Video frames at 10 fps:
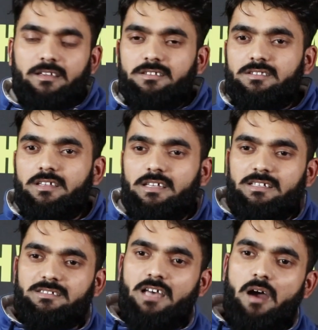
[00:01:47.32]
कि
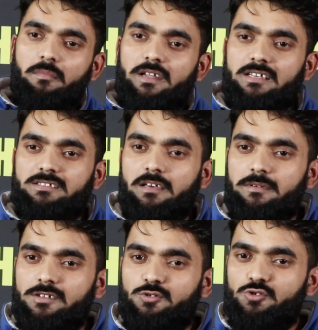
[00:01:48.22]
तेरे सामने से
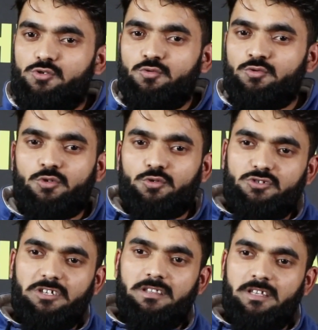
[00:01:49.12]
भी गुजरूँ तो
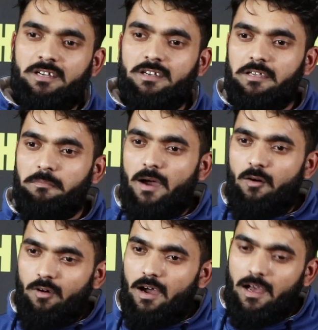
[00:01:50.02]
तुझे दिख नहीं
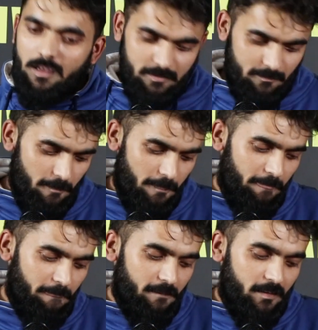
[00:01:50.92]
पाऊँगा
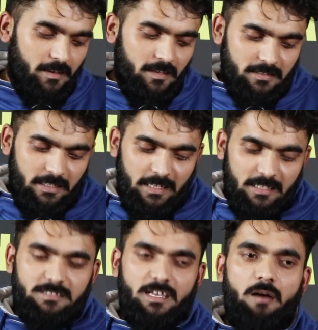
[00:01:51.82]

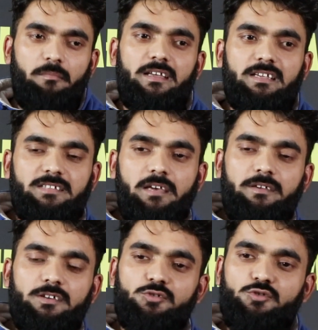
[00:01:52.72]
तेरे सामने से
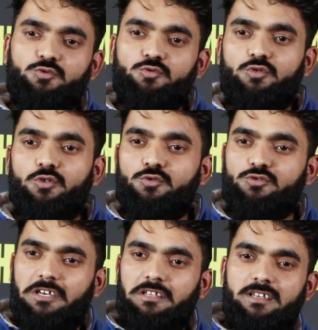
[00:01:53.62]
भी गुजरूँ तो
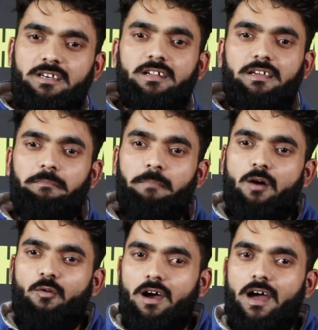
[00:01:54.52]
तुझे दिख नहीं
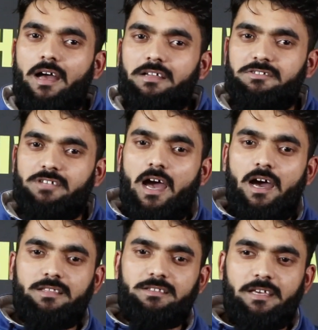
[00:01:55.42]
पाऊँगा
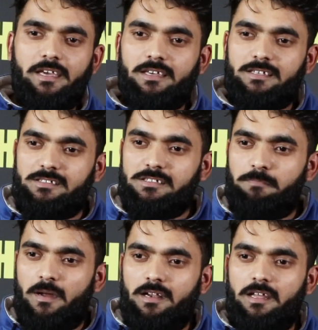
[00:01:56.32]
चाहत के किसी
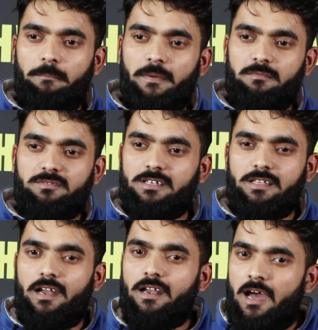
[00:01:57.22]
पन्ने पे अब
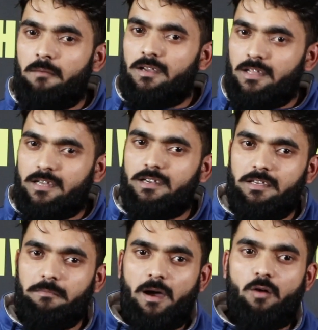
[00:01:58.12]
तेरा नाम लिख
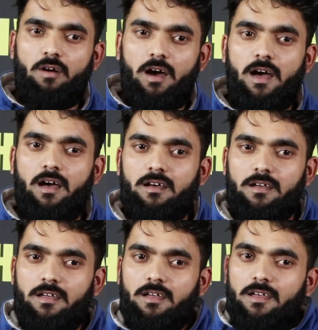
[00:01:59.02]
नहीं पाऊँगा
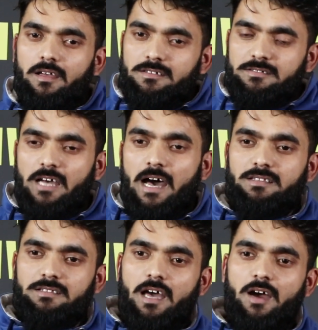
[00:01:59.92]

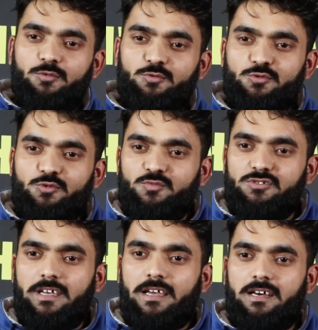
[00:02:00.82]
जानता हूँ तू
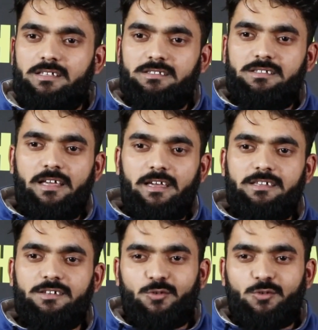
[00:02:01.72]
मुझे खरीदने की